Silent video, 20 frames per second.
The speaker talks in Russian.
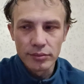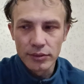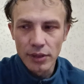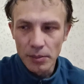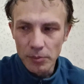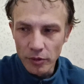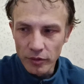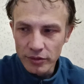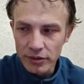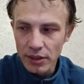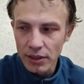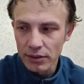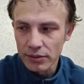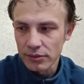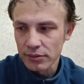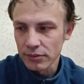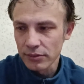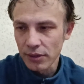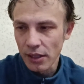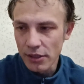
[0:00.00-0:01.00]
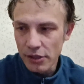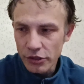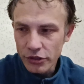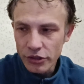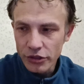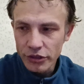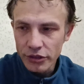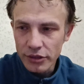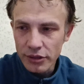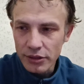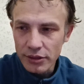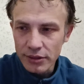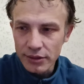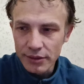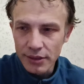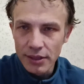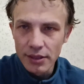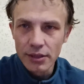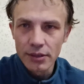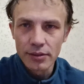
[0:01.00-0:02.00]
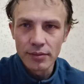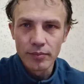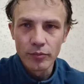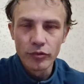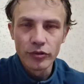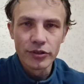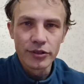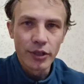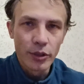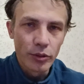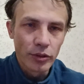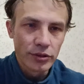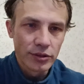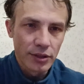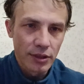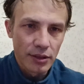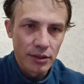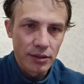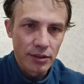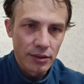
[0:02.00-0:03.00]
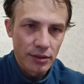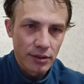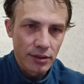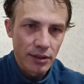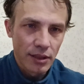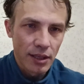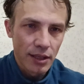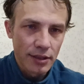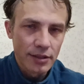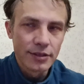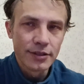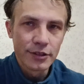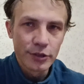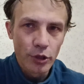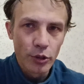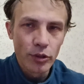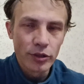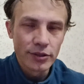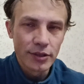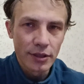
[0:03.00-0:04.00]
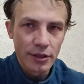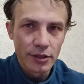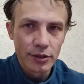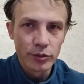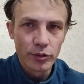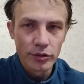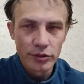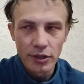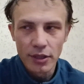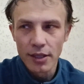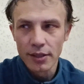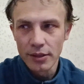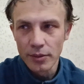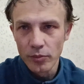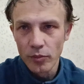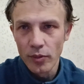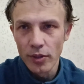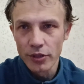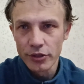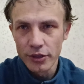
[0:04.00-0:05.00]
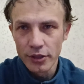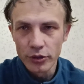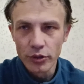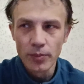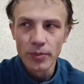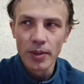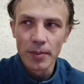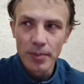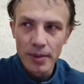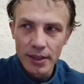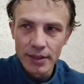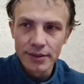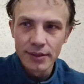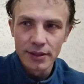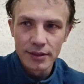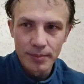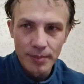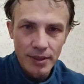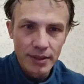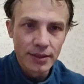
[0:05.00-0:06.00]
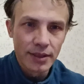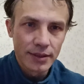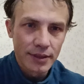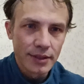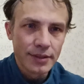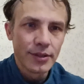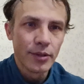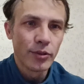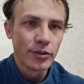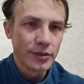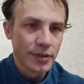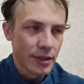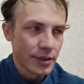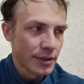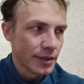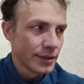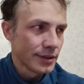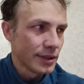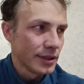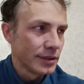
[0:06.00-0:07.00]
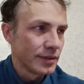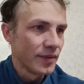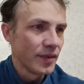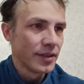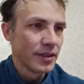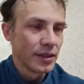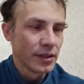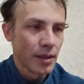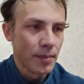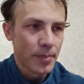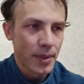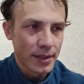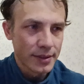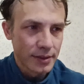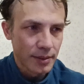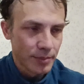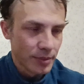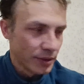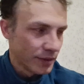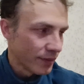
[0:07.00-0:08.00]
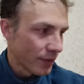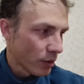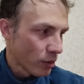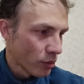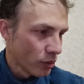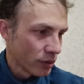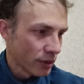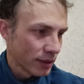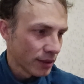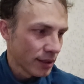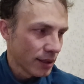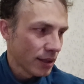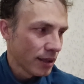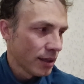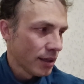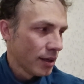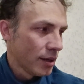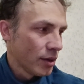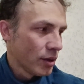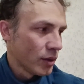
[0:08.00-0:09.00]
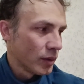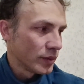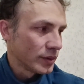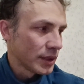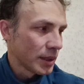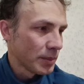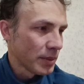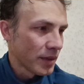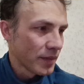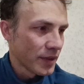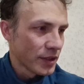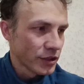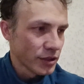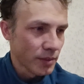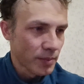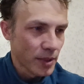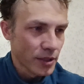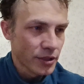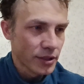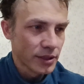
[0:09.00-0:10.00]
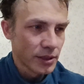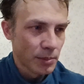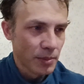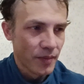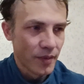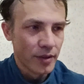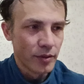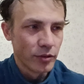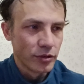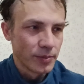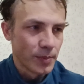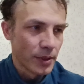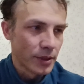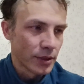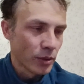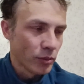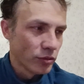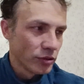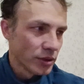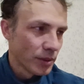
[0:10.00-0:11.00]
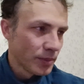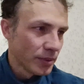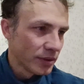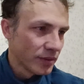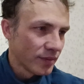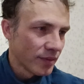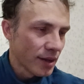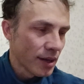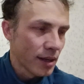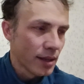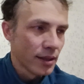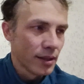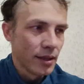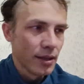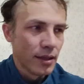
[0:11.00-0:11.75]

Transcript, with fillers: на мой взгляд, конечно же, Зенит будет серьезно а, серьезно отнесутся к этому матчу. Особенно бразильцы. Бразильцы серьезно отнеслись. Вендел опять забил два гола, да. Он в самых важных матчах забивает. Вот Спартаку забил два,